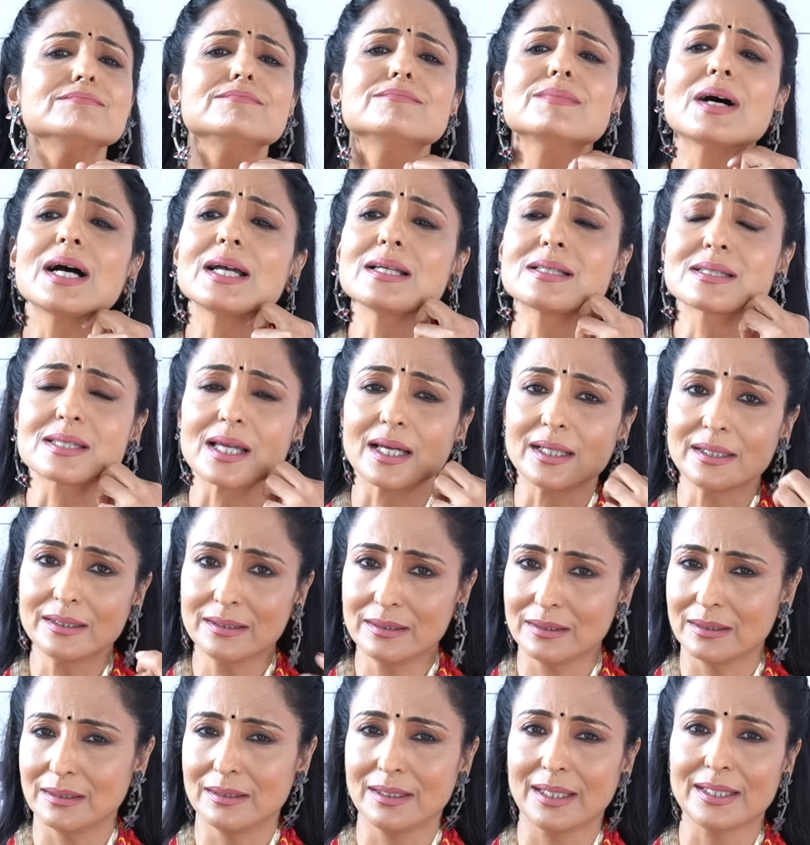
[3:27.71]
माय सन
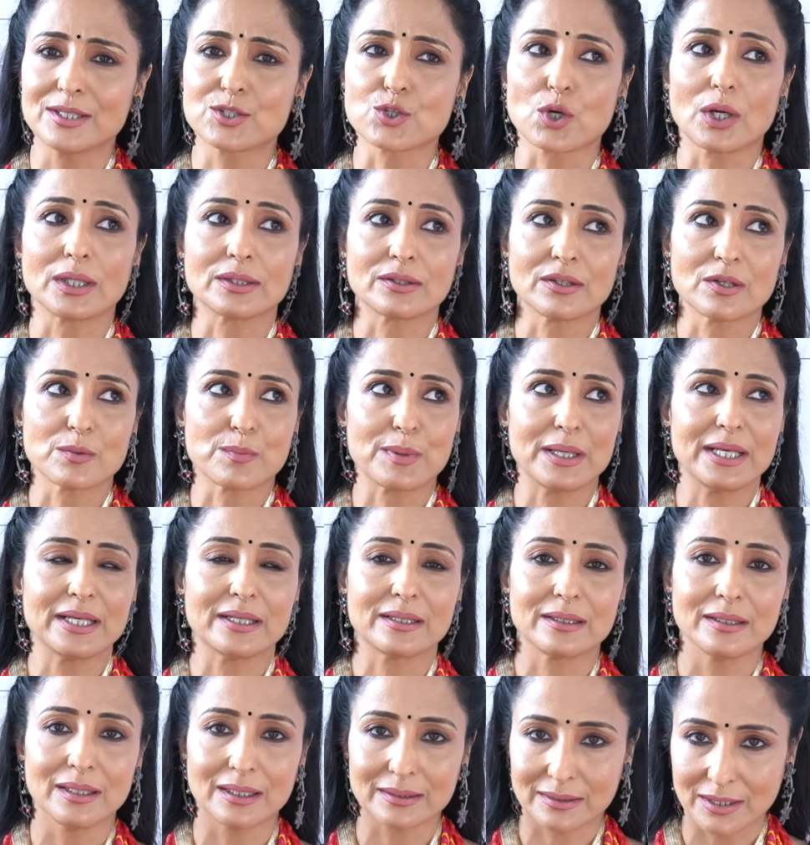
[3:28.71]
लाइक जो अथर प्ले
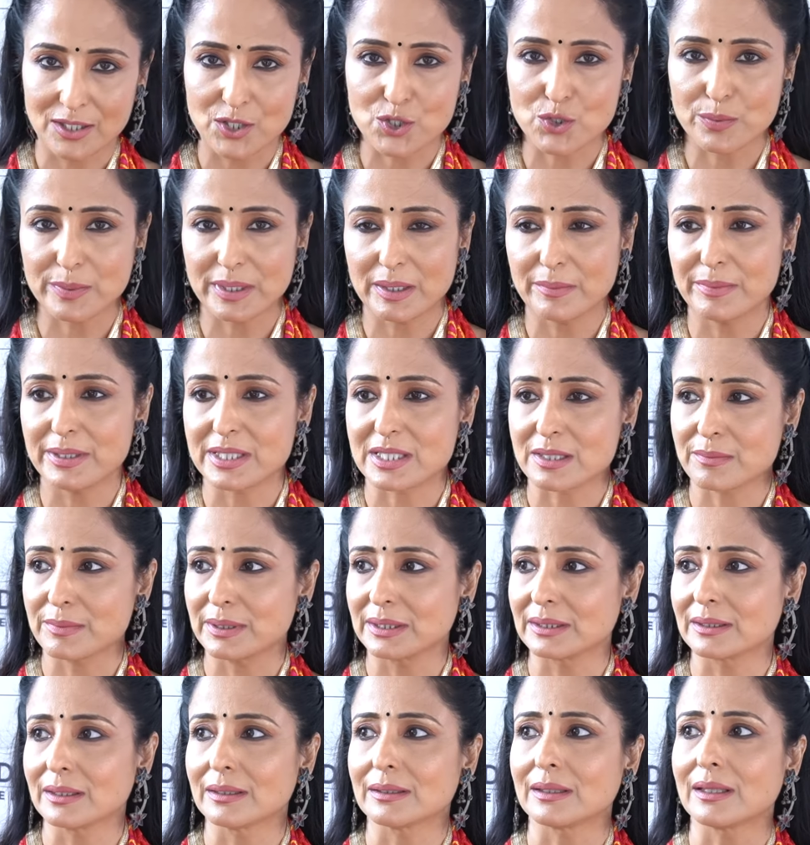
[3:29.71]
अथर जो मेरे बेटे
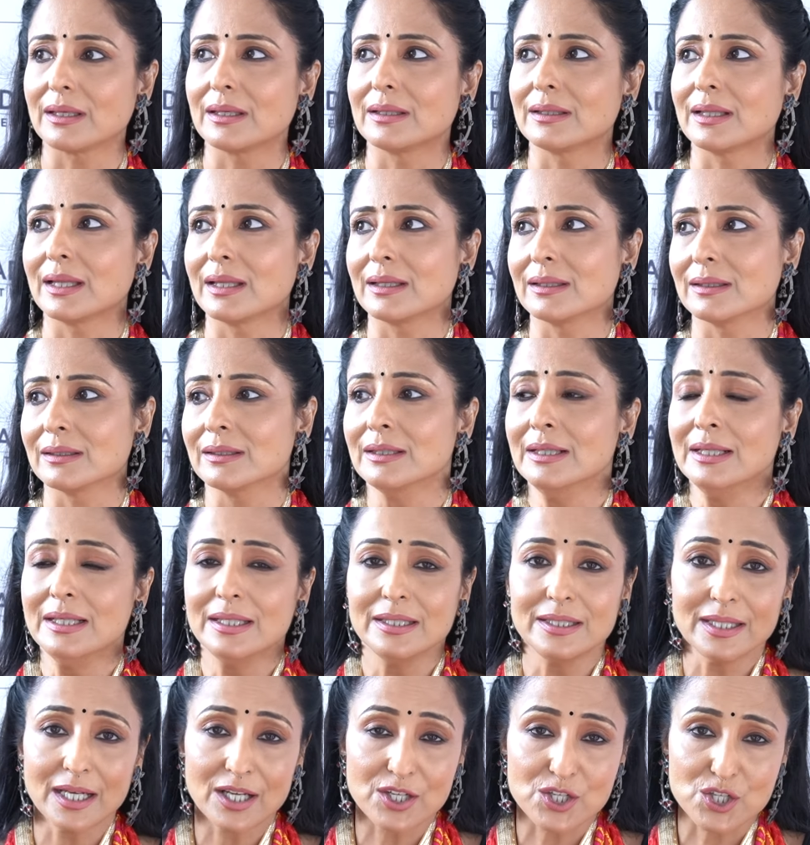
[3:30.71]
बनते थे देन
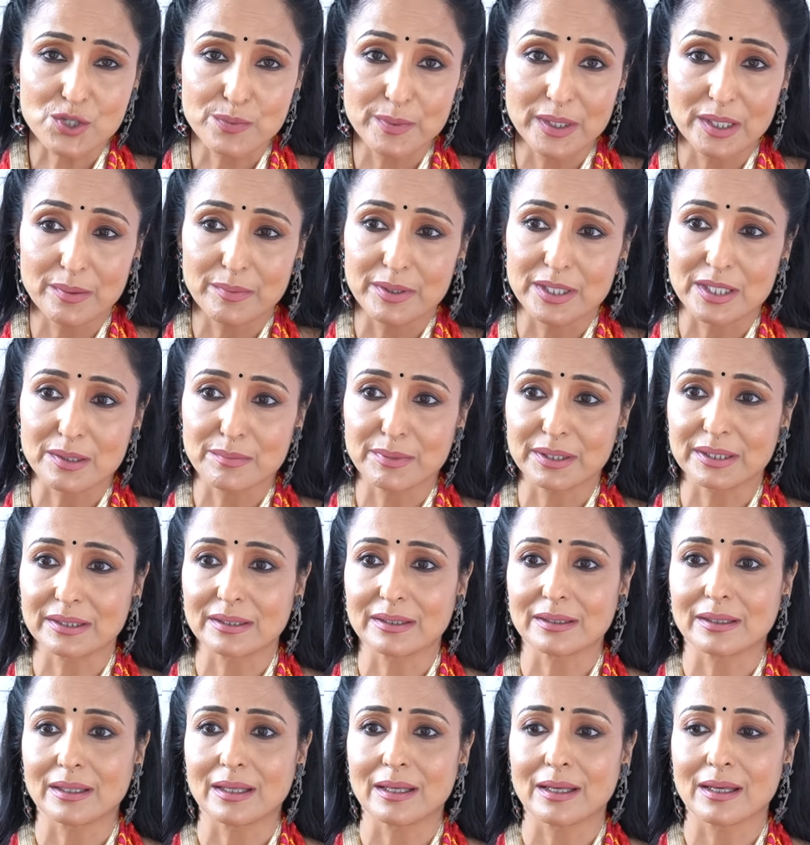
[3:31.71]
यश मेरे बेटे
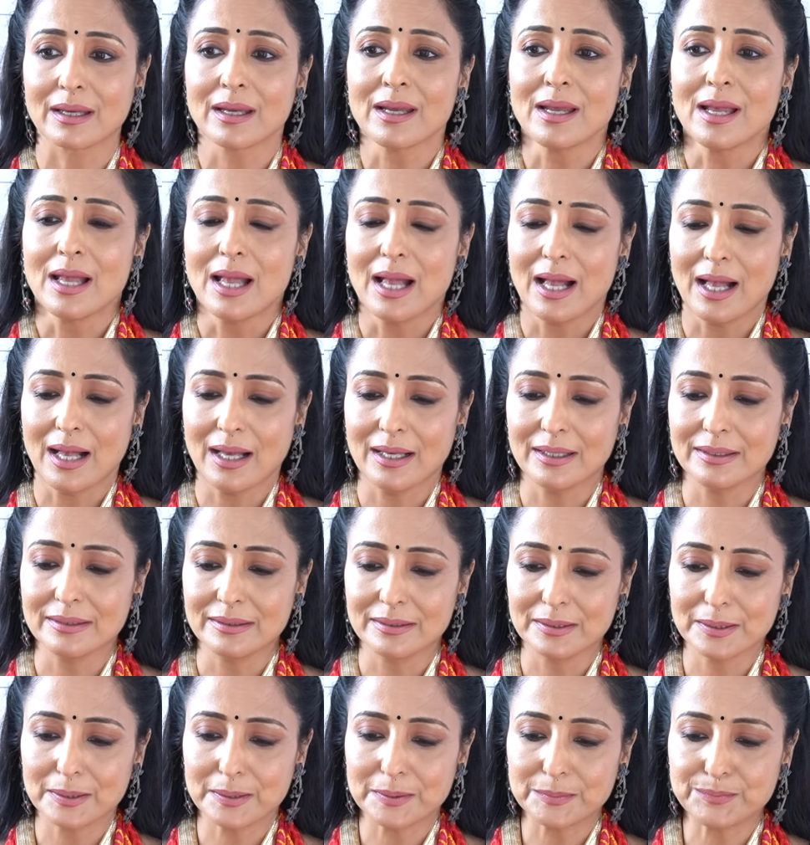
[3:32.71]
बनते थे
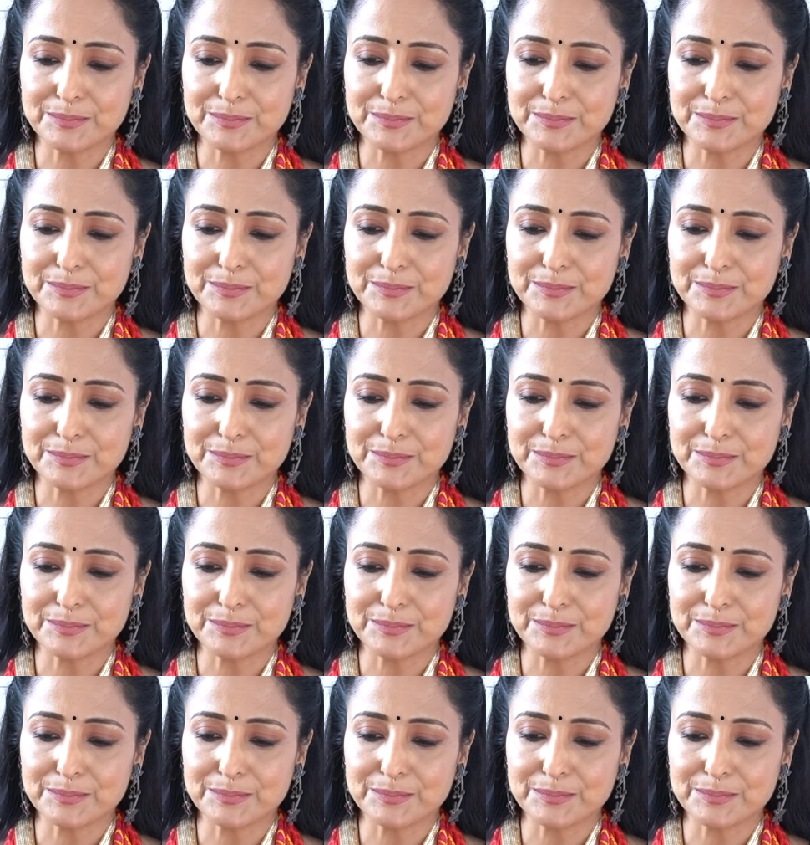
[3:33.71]
एंड